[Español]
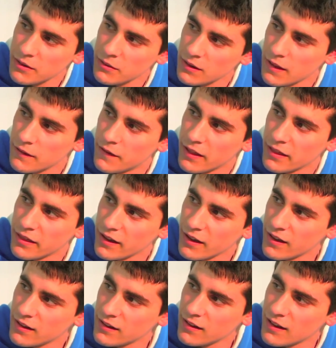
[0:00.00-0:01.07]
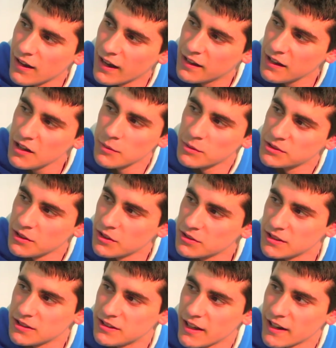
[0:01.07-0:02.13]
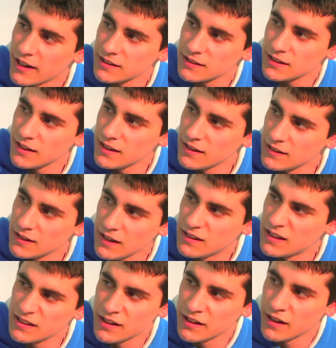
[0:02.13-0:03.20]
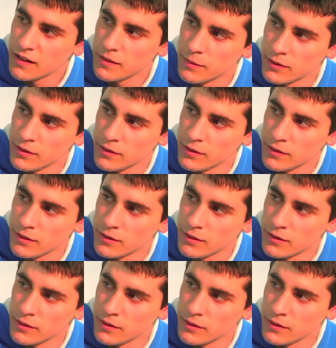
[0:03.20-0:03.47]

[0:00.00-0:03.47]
ninguna diferencia como si no existieras. de